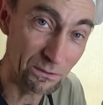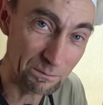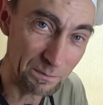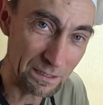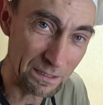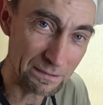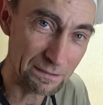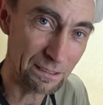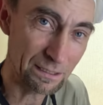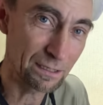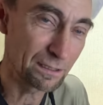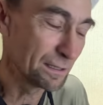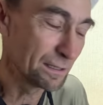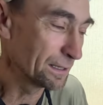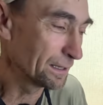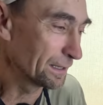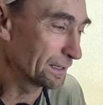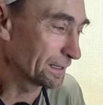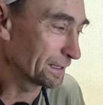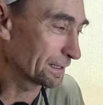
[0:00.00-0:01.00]
mięsa
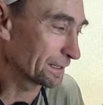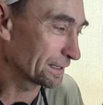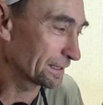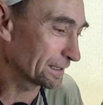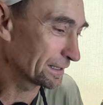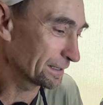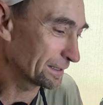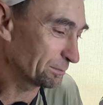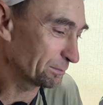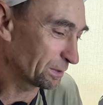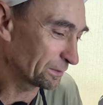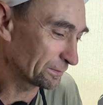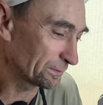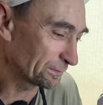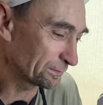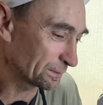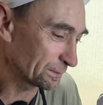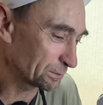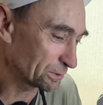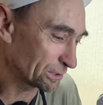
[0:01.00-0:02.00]
i
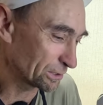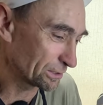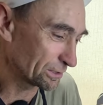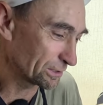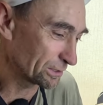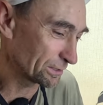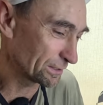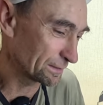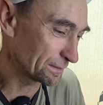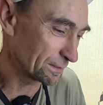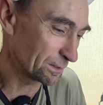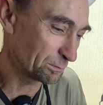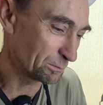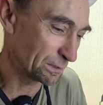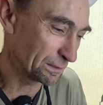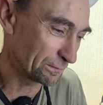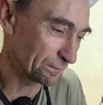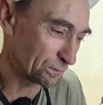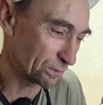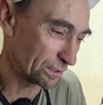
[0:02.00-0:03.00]
powiem Wam szczerze, że
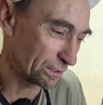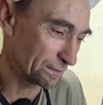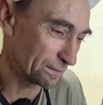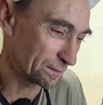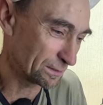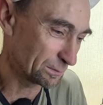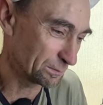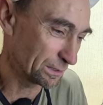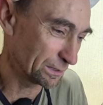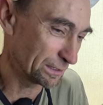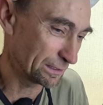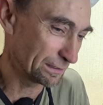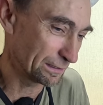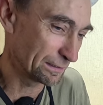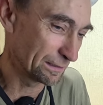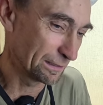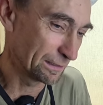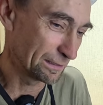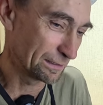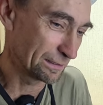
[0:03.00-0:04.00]
zrobiłem wczoraj
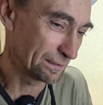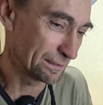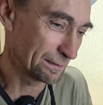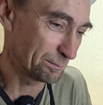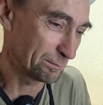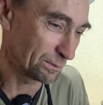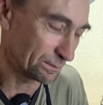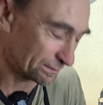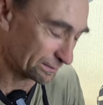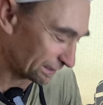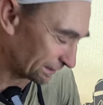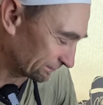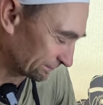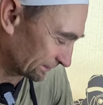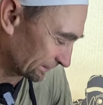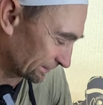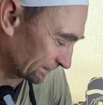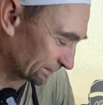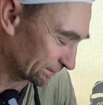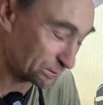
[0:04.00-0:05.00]
sobie
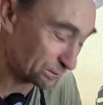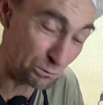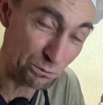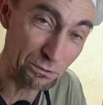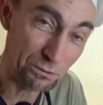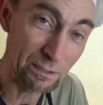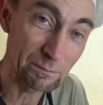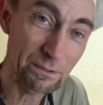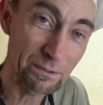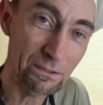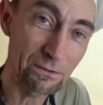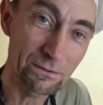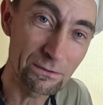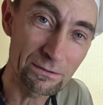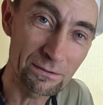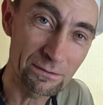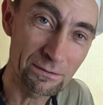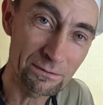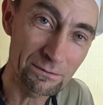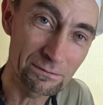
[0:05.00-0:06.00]
potrawę z użyciem
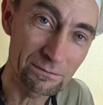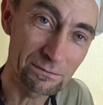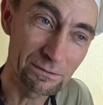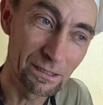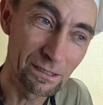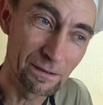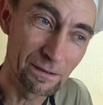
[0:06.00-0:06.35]
tego sosu.